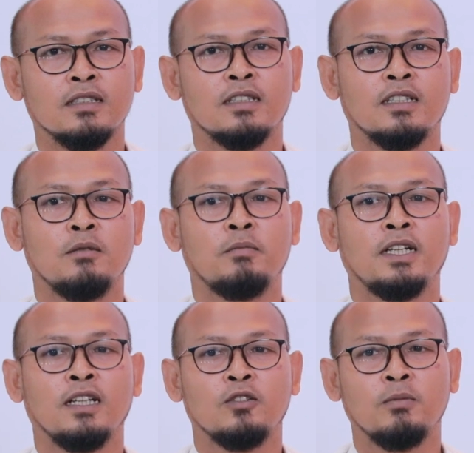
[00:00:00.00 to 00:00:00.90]

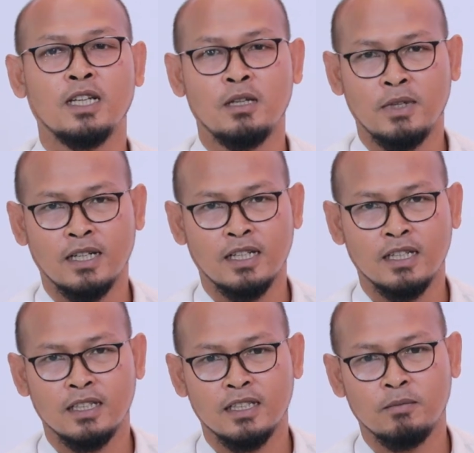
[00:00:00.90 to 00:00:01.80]
kedepannya itu bagaimana
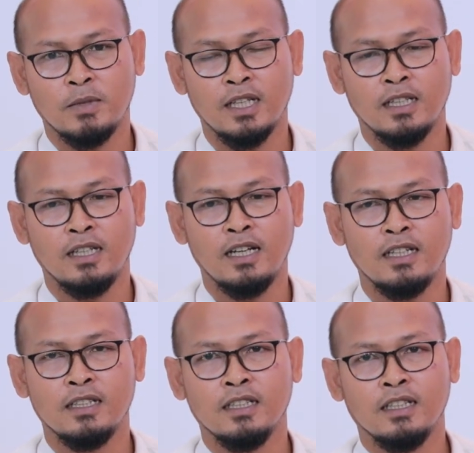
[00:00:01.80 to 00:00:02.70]
paling
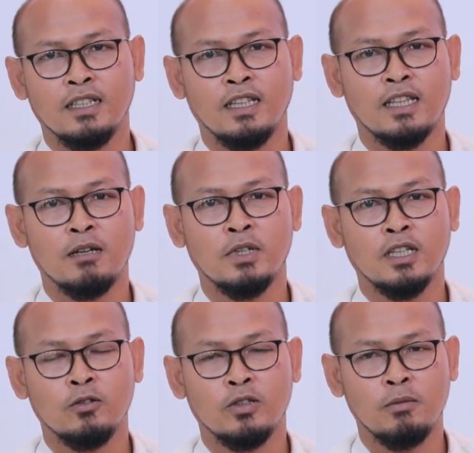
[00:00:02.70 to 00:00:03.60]
tidak kita
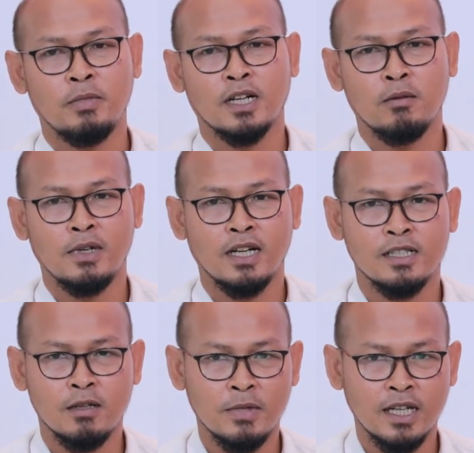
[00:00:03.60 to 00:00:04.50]
mengikuti perkembangan
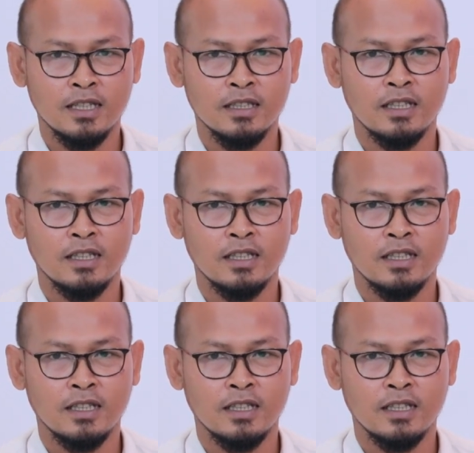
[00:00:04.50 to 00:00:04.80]
zaman,